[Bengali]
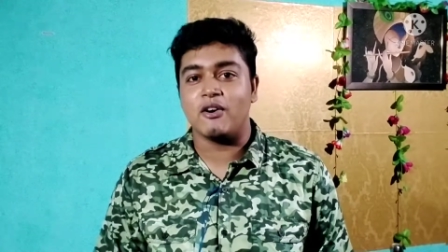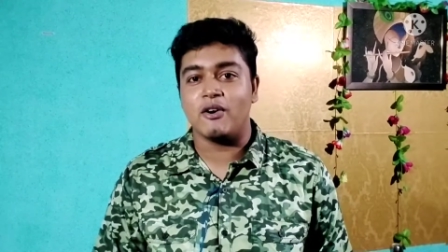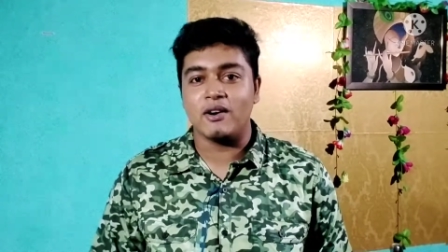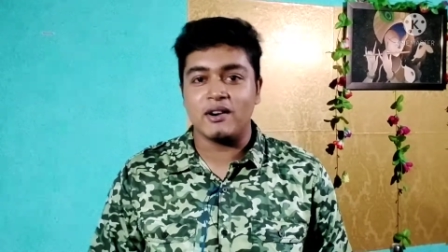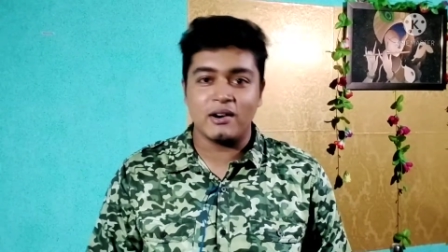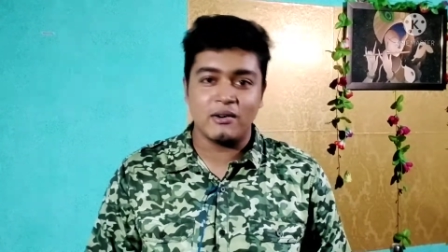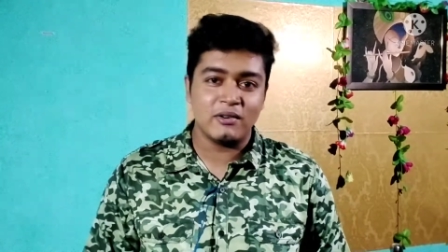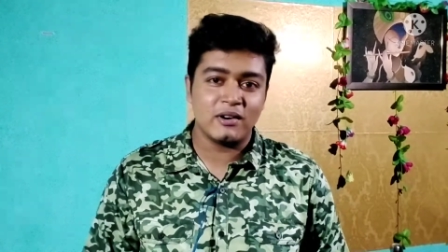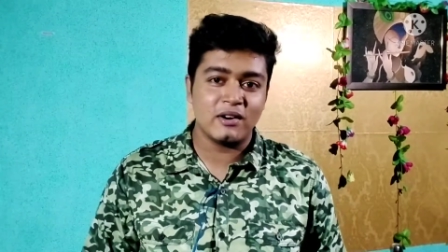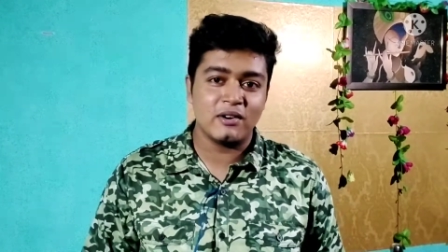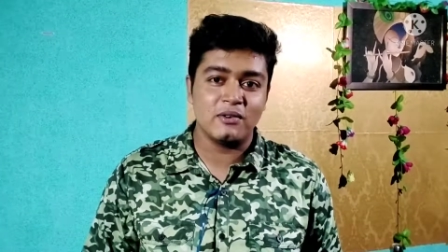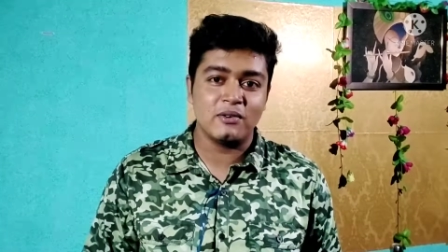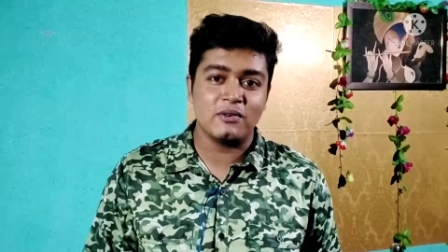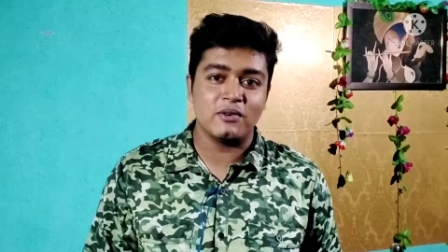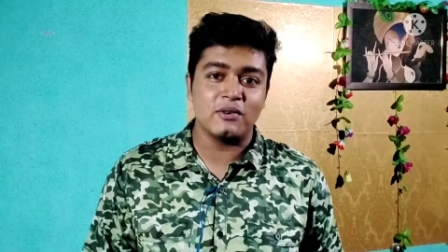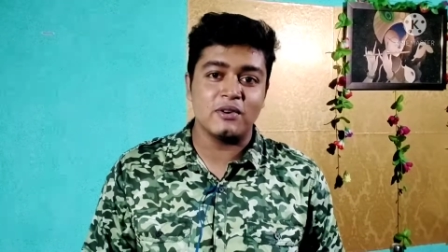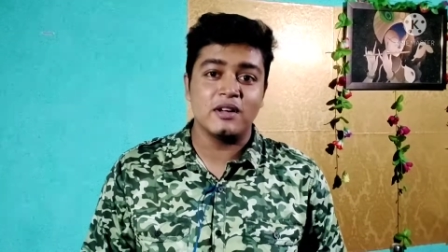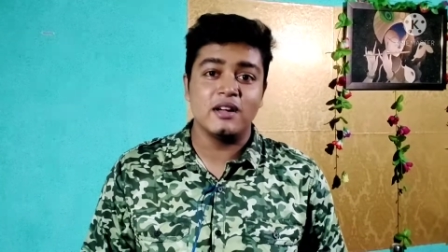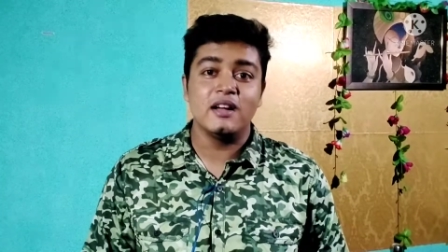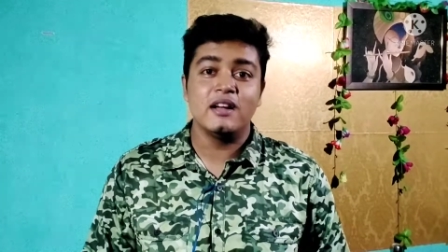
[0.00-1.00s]
অলরাউন্ডার
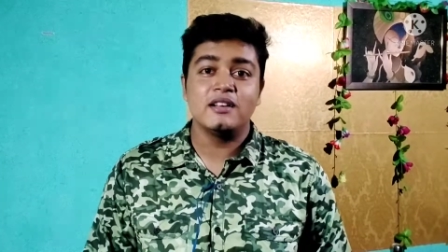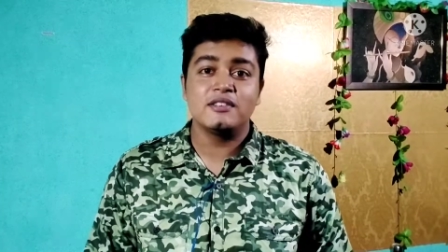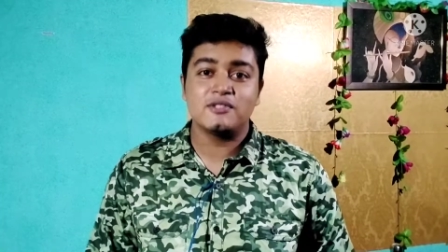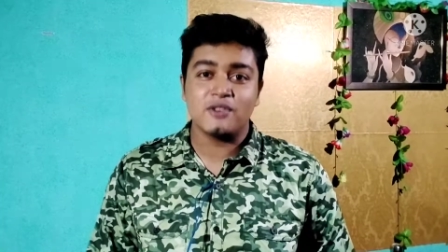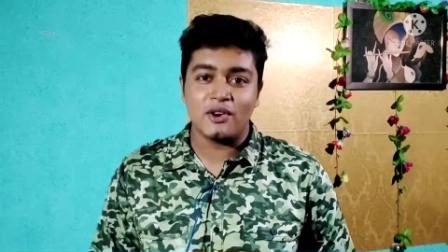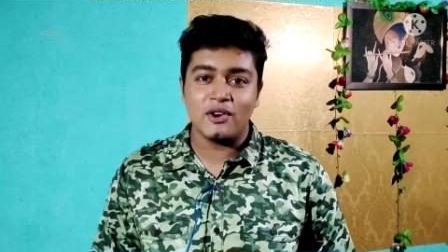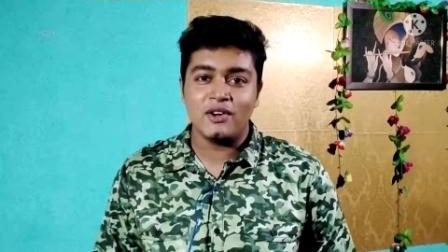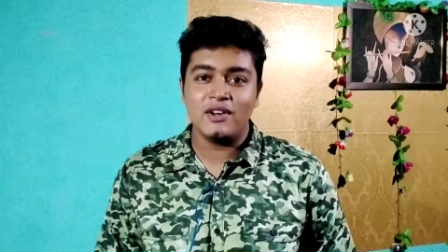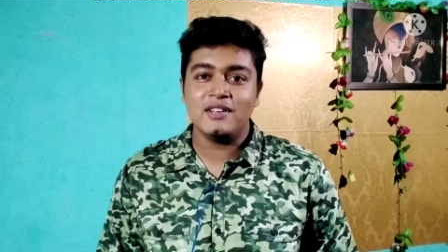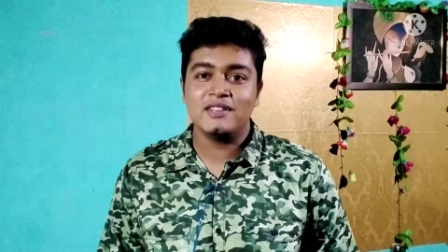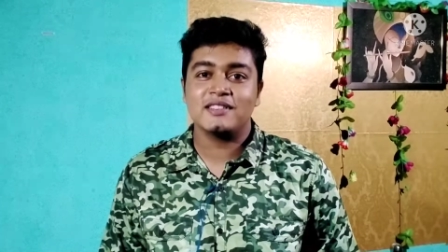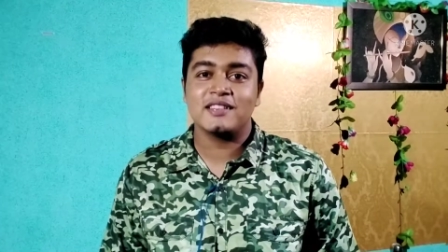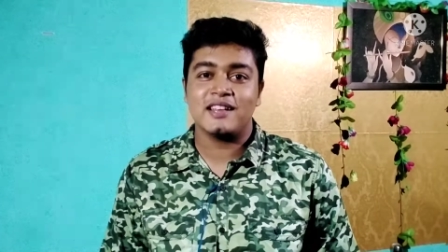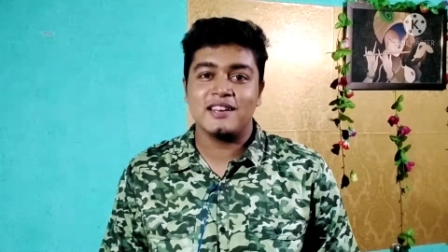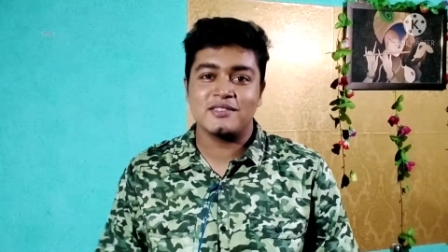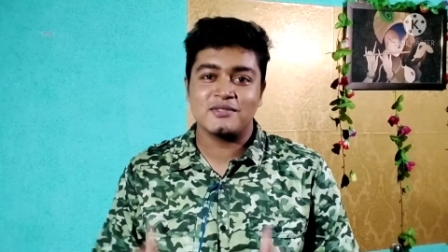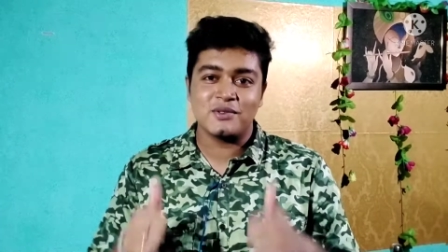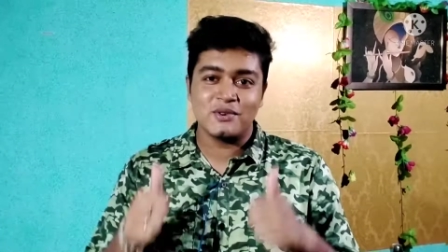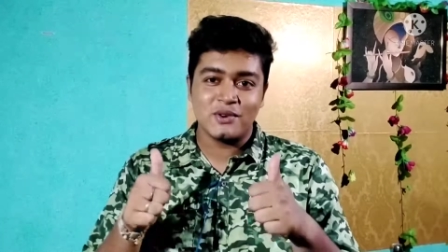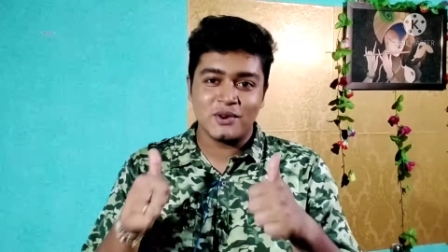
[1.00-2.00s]
অঙ্কুর চলো
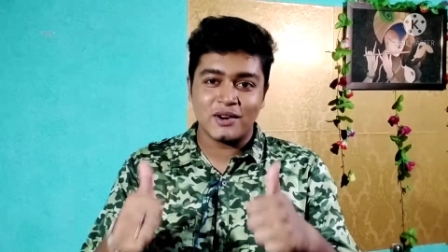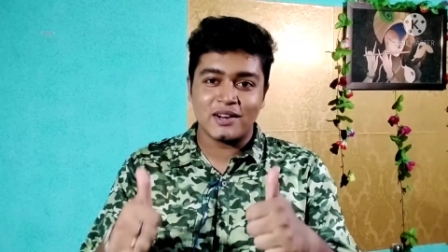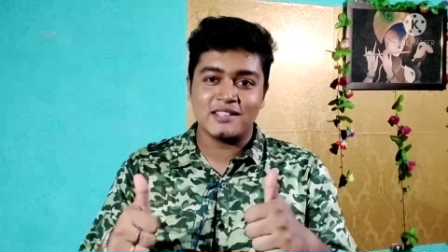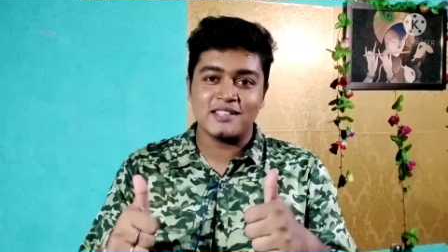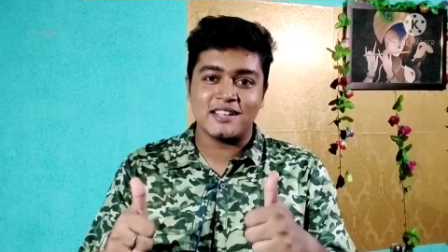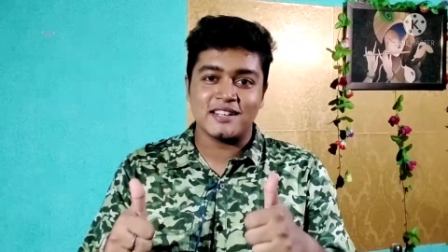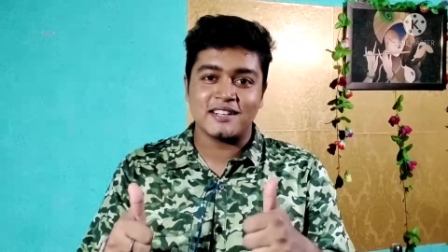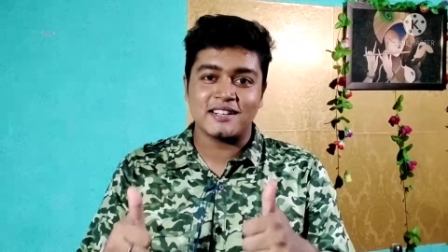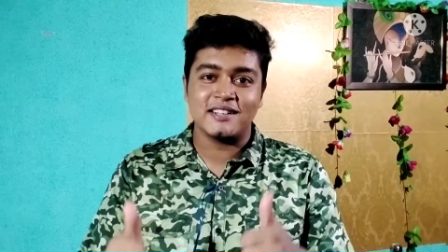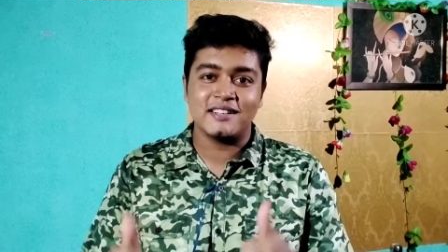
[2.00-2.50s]
তাহলে শুরু করা যাক